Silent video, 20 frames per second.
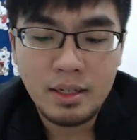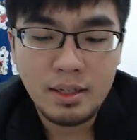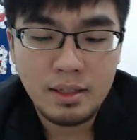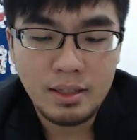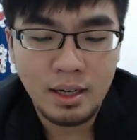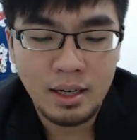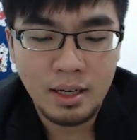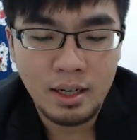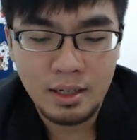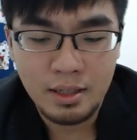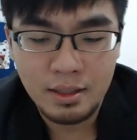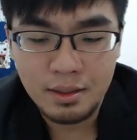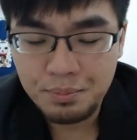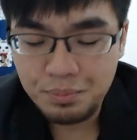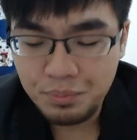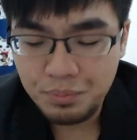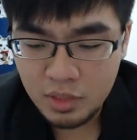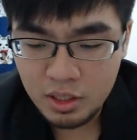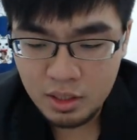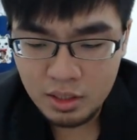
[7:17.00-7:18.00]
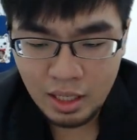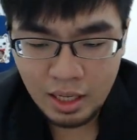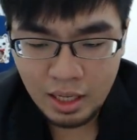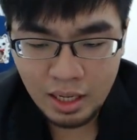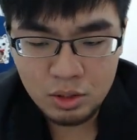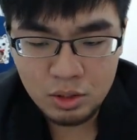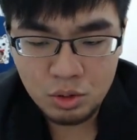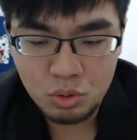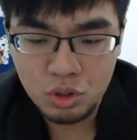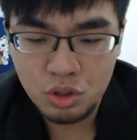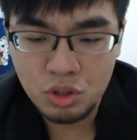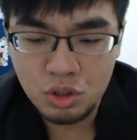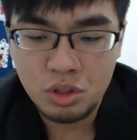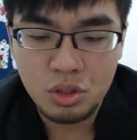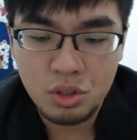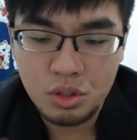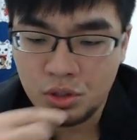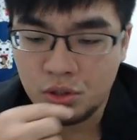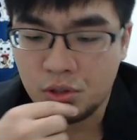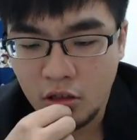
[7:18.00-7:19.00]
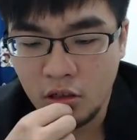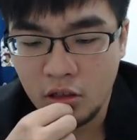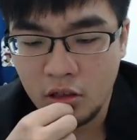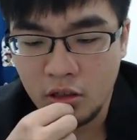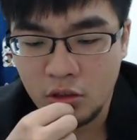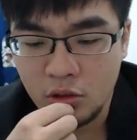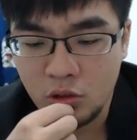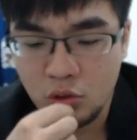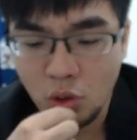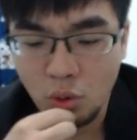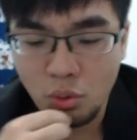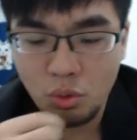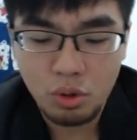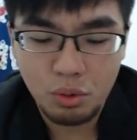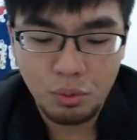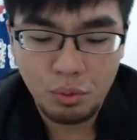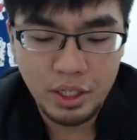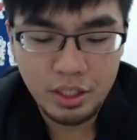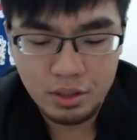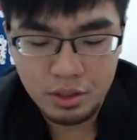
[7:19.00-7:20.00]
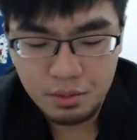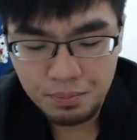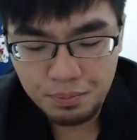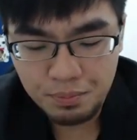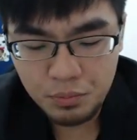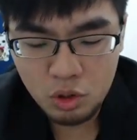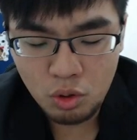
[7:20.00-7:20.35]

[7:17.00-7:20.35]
那再来就是呃中路的位置，